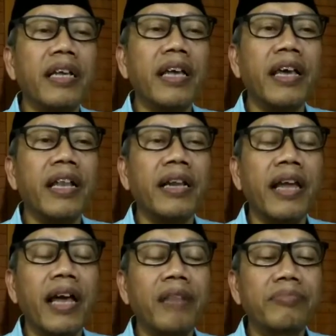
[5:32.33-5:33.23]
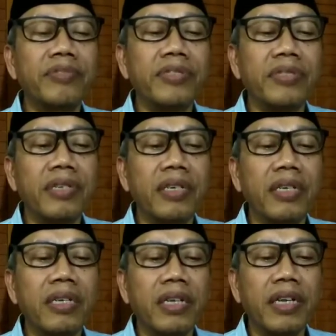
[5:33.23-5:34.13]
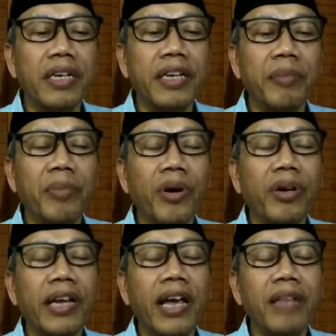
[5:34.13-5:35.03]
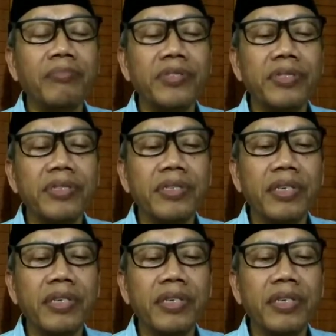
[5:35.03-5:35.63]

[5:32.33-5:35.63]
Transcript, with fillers: hell realms, demon realms,